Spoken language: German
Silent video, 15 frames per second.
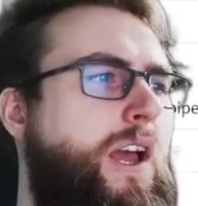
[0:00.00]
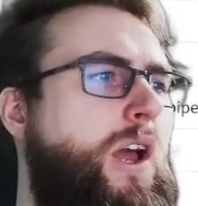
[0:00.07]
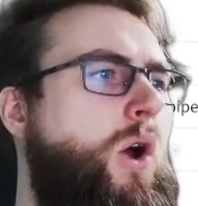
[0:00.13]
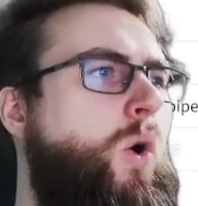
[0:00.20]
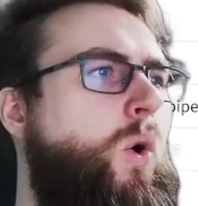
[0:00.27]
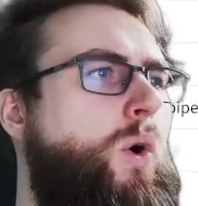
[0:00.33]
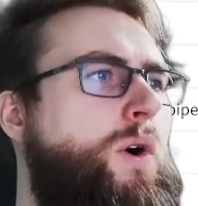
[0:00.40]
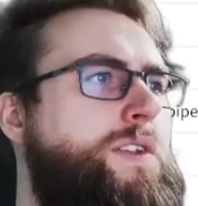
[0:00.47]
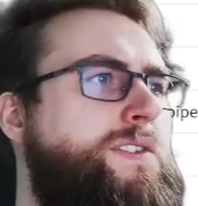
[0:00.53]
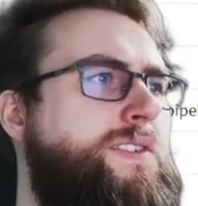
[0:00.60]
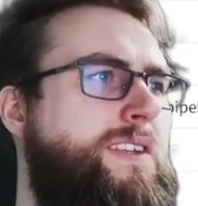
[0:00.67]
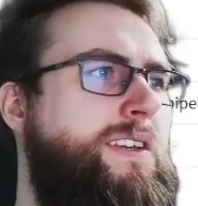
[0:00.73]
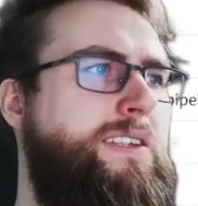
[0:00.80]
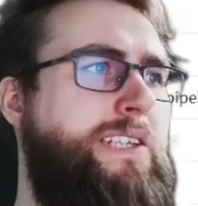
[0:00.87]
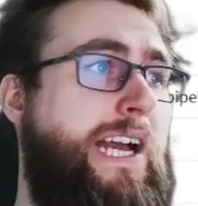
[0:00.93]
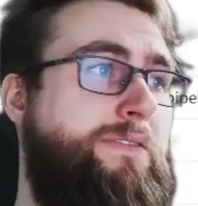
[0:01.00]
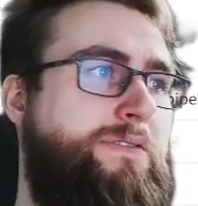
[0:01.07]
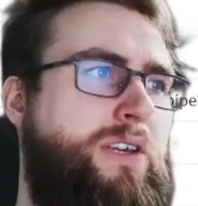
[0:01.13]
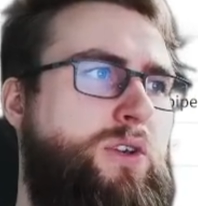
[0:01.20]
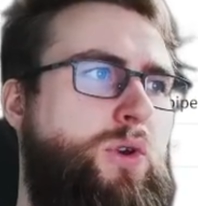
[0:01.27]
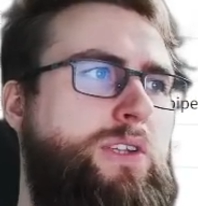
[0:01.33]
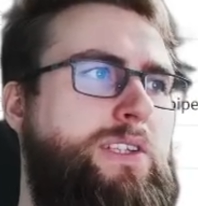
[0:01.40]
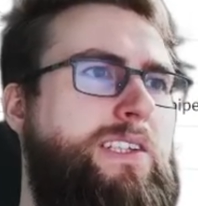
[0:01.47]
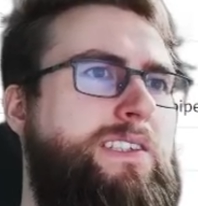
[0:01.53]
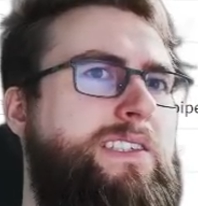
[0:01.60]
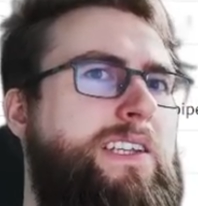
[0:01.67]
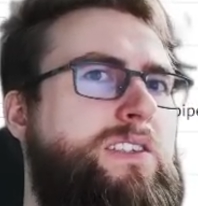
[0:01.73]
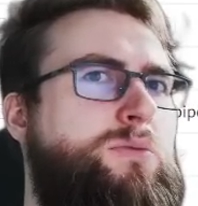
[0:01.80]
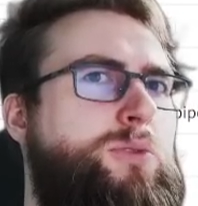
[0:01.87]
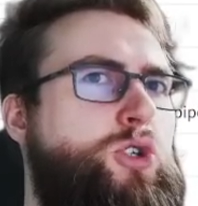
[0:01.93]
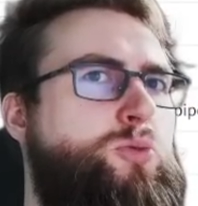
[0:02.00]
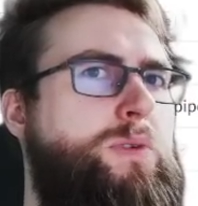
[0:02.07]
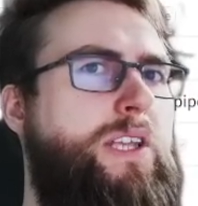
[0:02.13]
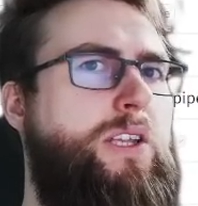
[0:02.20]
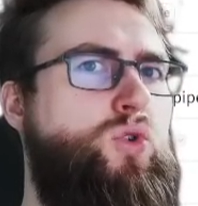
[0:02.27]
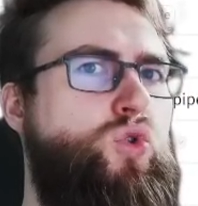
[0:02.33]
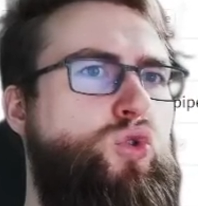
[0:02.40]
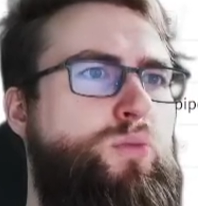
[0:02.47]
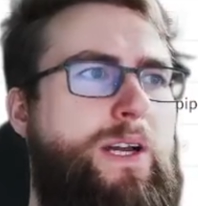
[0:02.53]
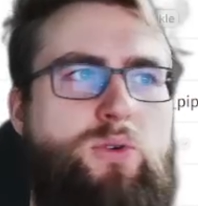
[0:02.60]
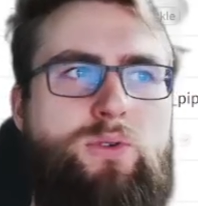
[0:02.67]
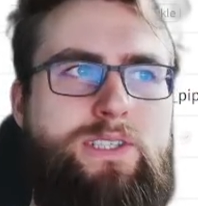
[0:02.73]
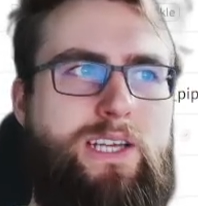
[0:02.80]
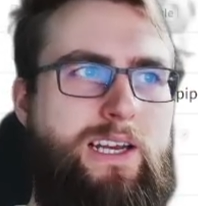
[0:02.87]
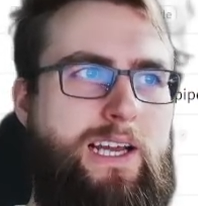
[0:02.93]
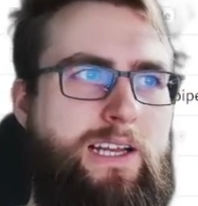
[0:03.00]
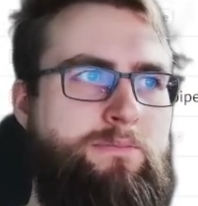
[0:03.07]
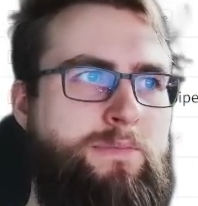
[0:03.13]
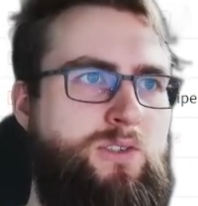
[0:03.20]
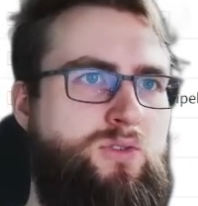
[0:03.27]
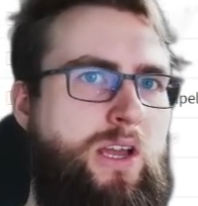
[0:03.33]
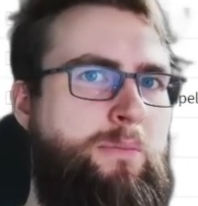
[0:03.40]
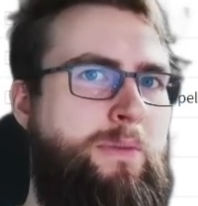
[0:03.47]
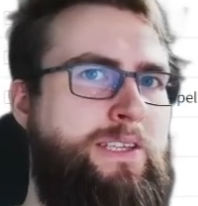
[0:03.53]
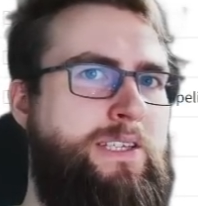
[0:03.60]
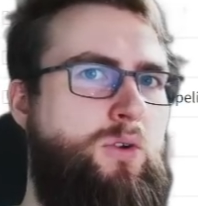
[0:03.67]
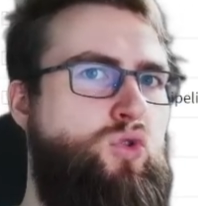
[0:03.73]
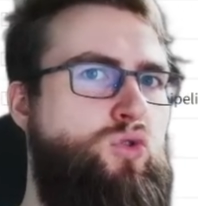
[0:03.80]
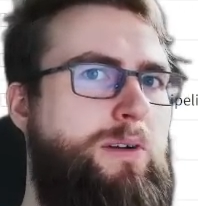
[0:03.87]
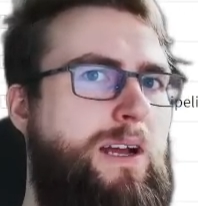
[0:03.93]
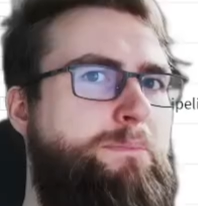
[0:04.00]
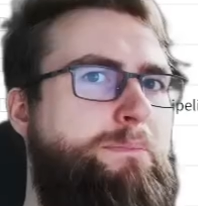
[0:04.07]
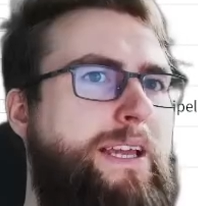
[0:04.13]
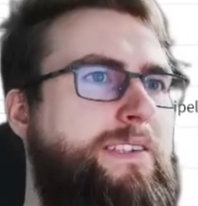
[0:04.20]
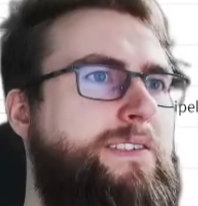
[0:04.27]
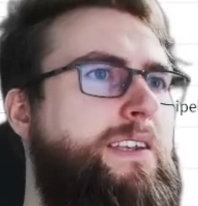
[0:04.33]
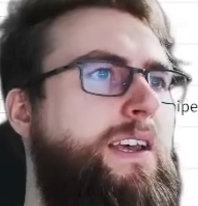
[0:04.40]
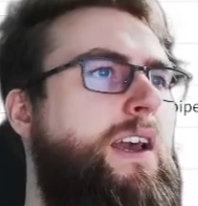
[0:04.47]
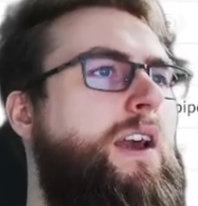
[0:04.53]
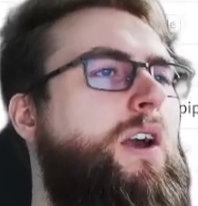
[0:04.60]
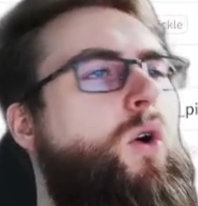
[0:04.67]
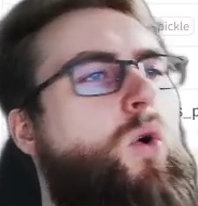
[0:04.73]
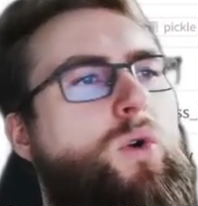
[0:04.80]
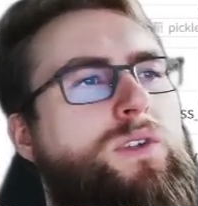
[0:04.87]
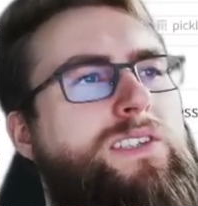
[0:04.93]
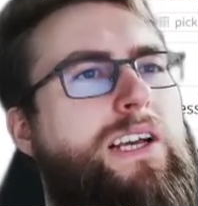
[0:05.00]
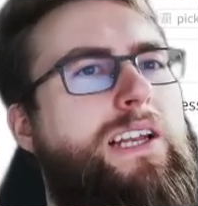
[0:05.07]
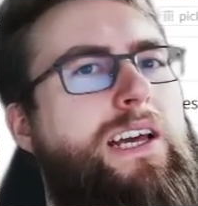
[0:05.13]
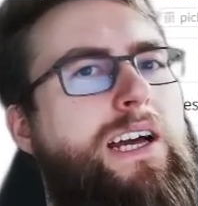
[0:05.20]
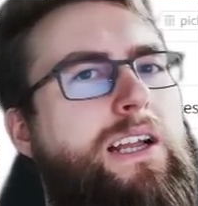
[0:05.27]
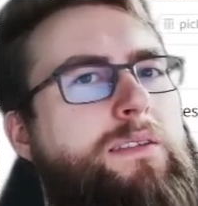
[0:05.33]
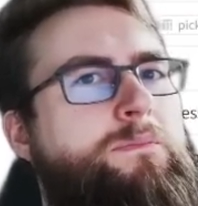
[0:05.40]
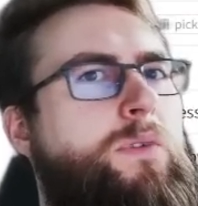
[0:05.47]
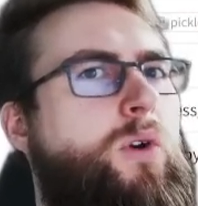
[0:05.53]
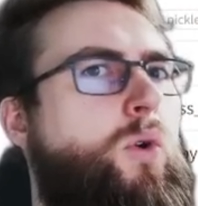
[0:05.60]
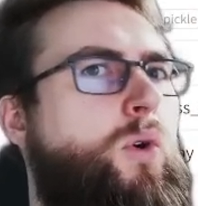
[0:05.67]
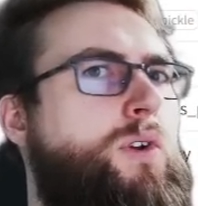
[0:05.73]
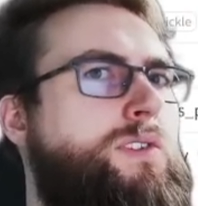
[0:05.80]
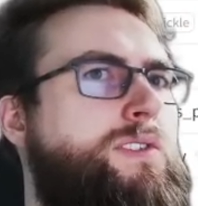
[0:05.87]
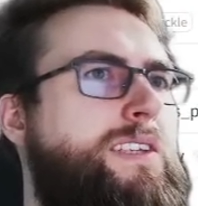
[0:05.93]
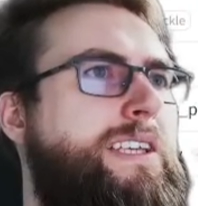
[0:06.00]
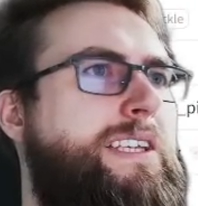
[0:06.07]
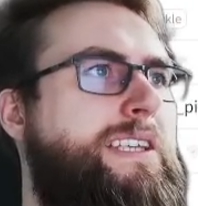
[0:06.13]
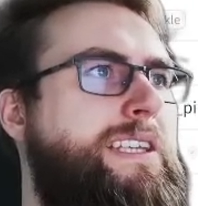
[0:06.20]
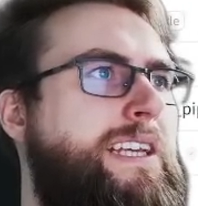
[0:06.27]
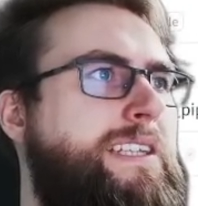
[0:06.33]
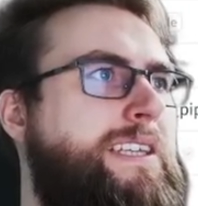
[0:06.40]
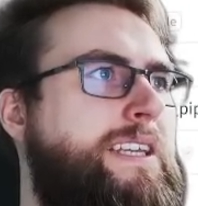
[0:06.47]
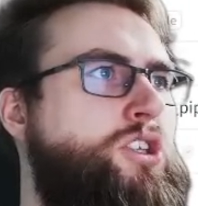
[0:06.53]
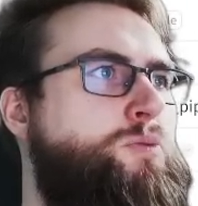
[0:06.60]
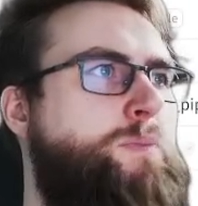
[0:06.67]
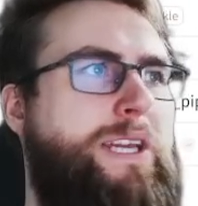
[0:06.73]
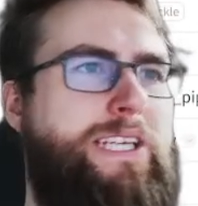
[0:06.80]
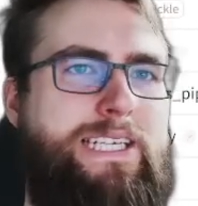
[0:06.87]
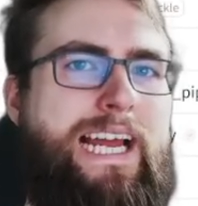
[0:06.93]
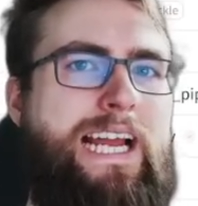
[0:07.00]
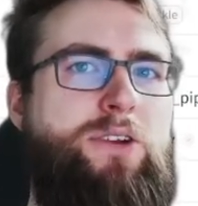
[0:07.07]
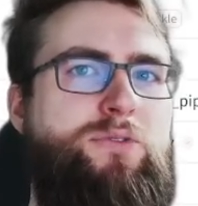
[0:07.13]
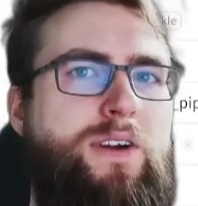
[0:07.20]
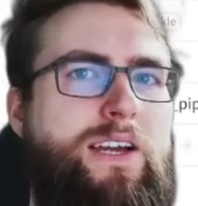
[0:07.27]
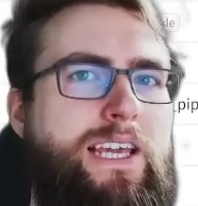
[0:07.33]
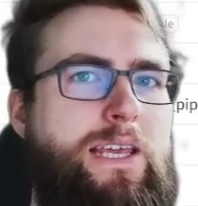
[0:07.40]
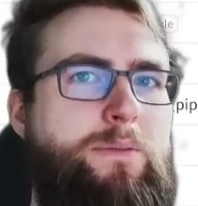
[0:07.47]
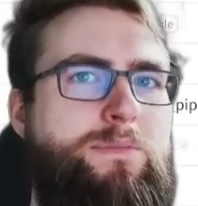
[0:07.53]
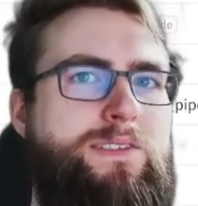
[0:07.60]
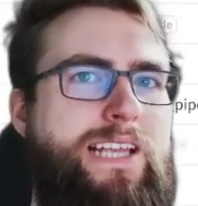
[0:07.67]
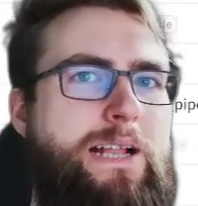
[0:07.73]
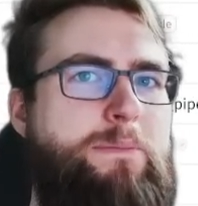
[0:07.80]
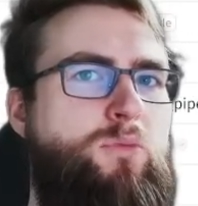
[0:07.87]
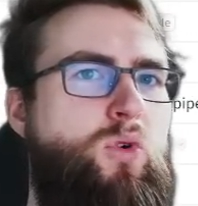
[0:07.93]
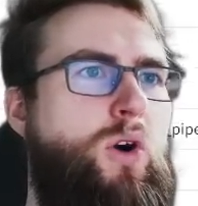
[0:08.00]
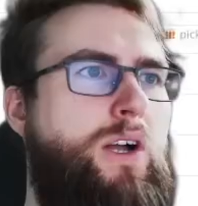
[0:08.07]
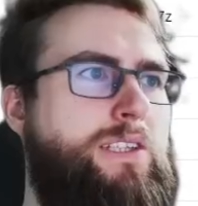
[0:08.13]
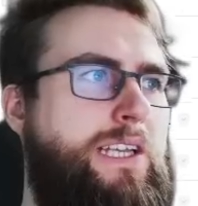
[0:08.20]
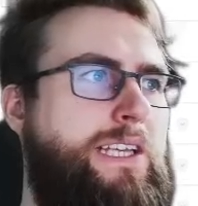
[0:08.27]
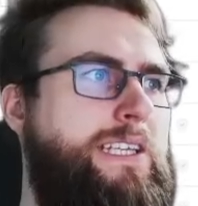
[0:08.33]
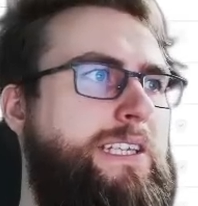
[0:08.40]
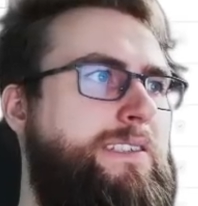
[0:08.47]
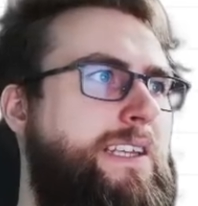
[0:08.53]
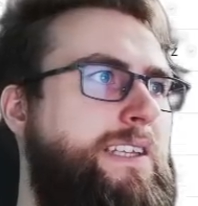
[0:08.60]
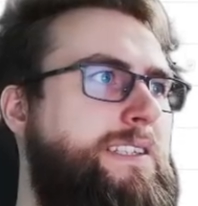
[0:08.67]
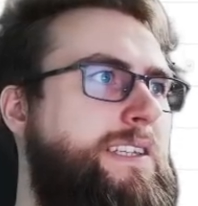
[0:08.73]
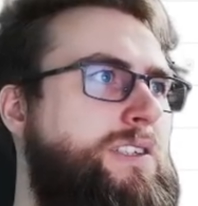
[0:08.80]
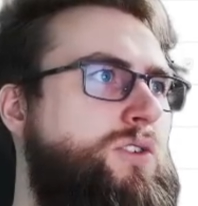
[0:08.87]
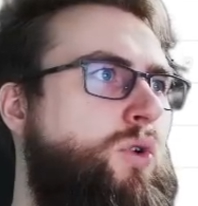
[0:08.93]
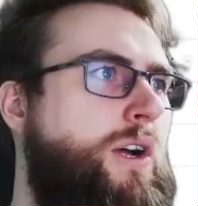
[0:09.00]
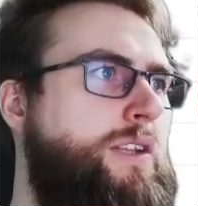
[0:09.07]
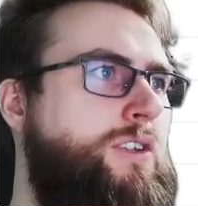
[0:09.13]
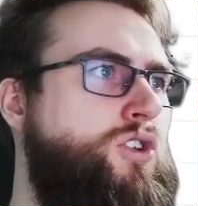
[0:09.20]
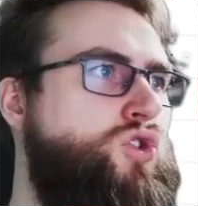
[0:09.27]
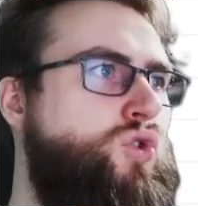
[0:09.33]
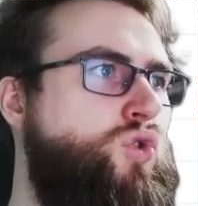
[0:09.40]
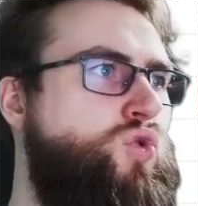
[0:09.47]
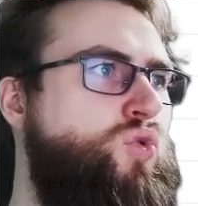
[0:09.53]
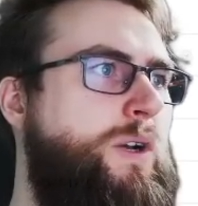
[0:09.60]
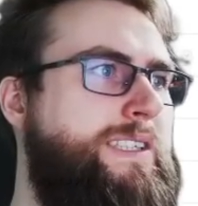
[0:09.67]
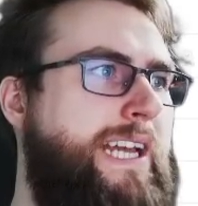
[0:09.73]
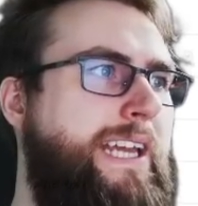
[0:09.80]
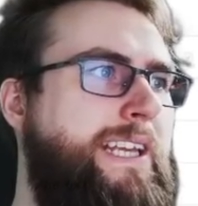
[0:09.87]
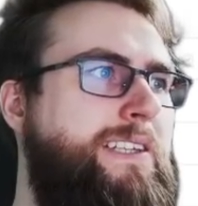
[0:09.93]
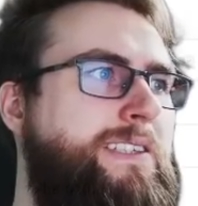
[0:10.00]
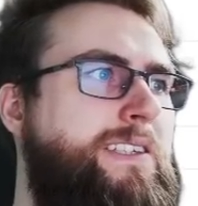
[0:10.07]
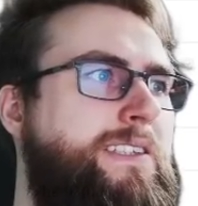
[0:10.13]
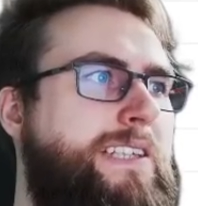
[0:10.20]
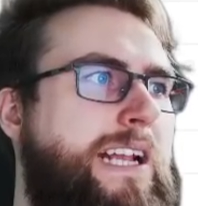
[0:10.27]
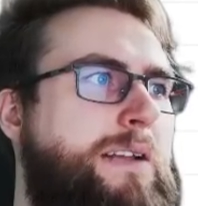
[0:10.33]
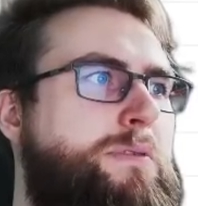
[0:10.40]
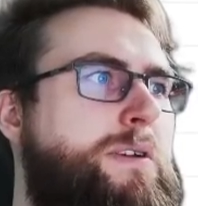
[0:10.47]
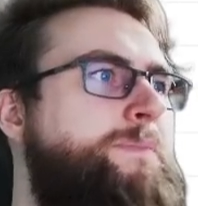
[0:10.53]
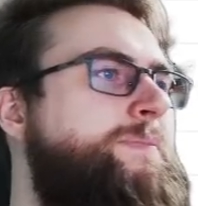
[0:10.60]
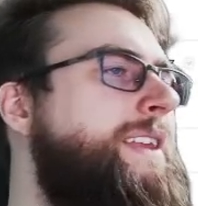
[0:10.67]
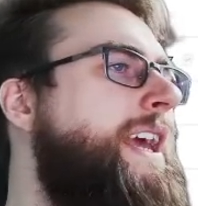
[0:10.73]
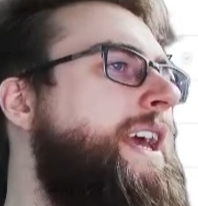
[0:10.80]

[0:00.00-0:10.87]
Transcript: Und äh, ja, wir können jetzt hier zum Beispiel den Hubert runterladen. Also einmal hier Hubert Base runterladen und hier drin speichern. Einfach im selben Ordner. Ihr seht hier, die Ordnerstruktur ist eigentlich dieselbe.